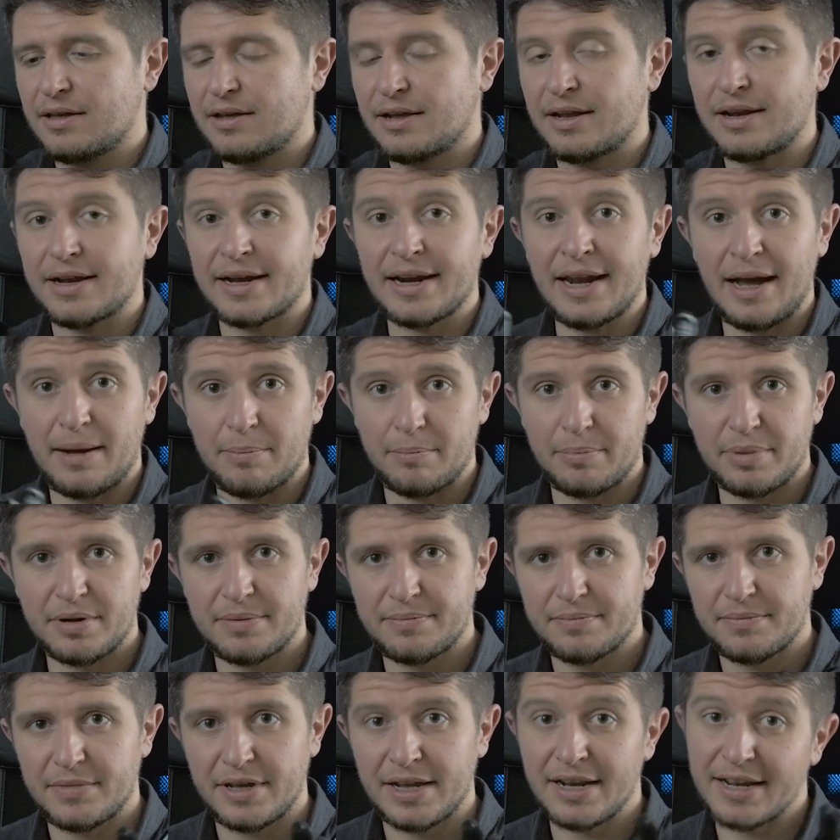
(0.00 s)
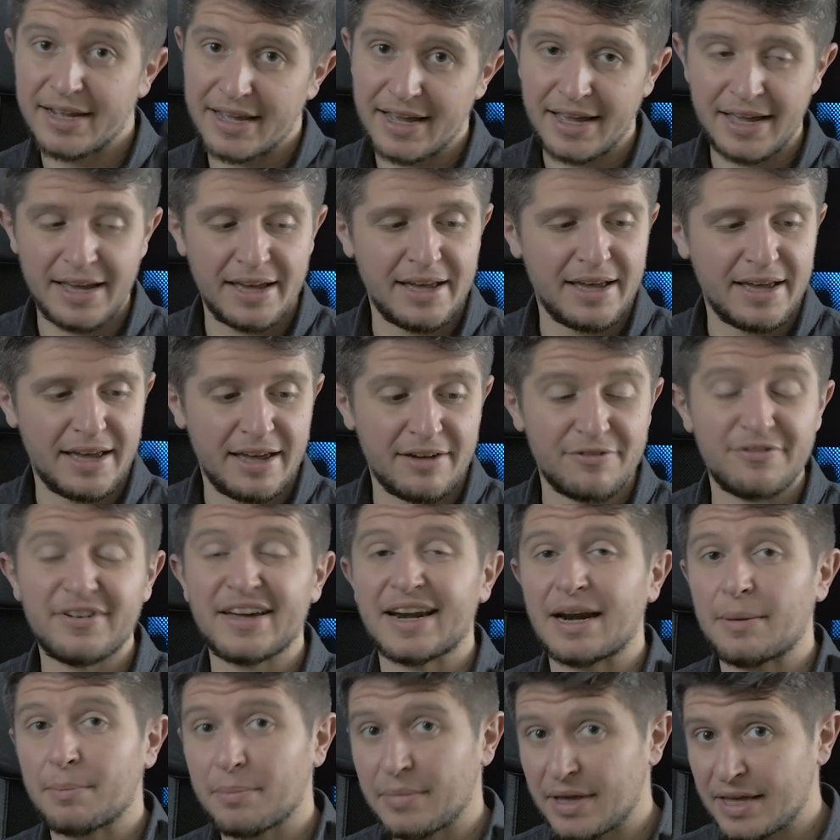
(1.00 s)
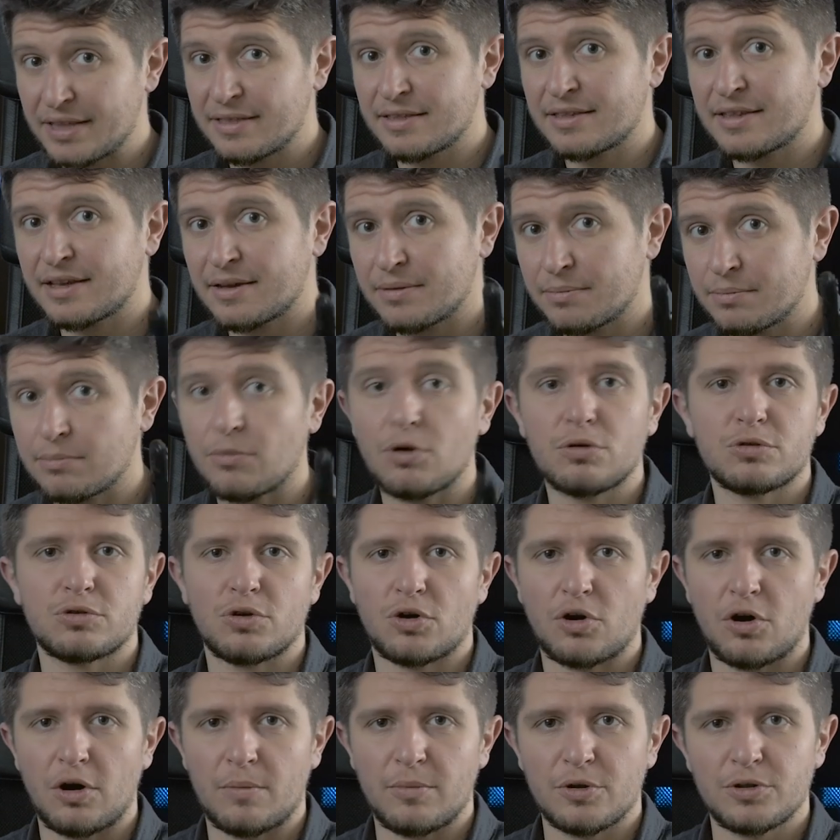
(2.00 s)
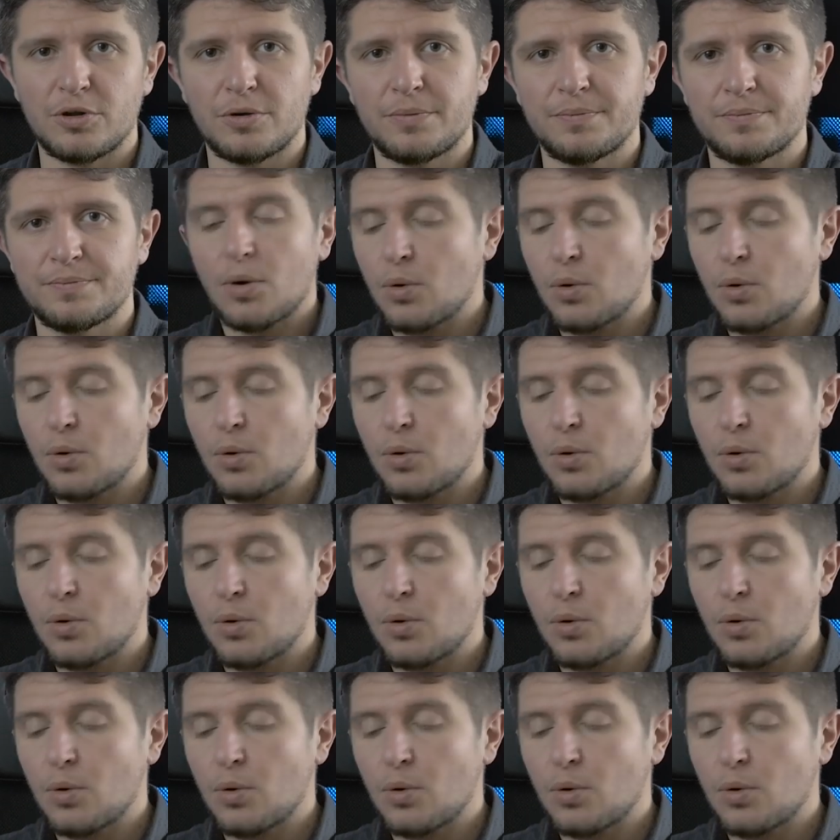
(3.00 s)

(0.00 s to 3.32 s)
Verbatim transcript: il clamp il che è veramente molto comodo.